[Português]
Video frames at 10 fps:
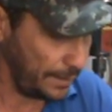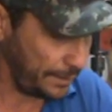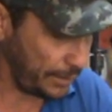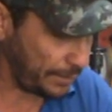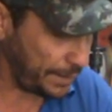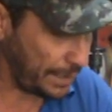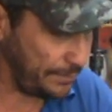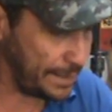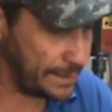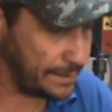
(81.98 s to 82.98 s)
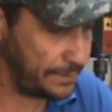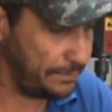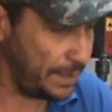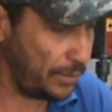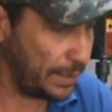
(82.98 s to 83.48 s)
Tenho aqui nas minhas
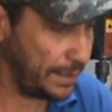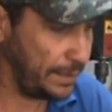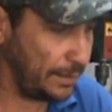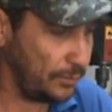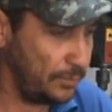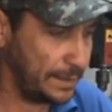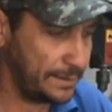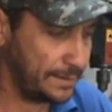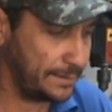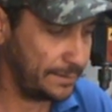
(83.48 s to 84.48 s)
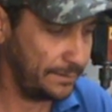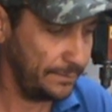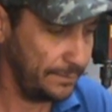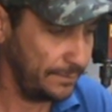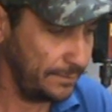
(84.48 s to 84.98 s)
mãos aqui algumas,
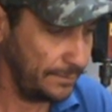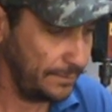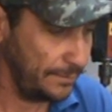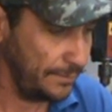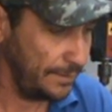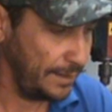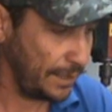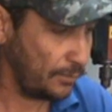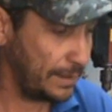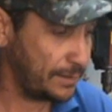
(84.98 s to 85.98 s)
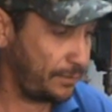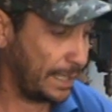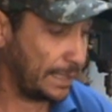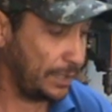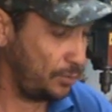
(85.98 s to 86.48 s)
algumas
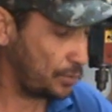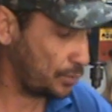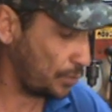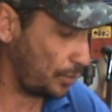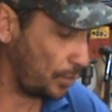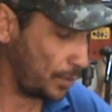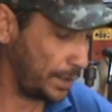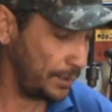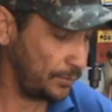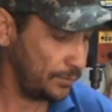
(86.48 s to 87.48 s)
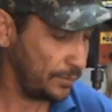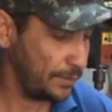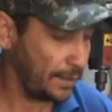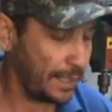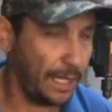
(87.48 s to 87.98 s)
facas que hoje eu estou colocando
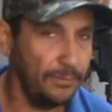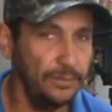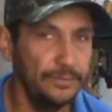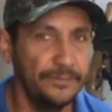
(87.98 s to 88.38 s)
cabo.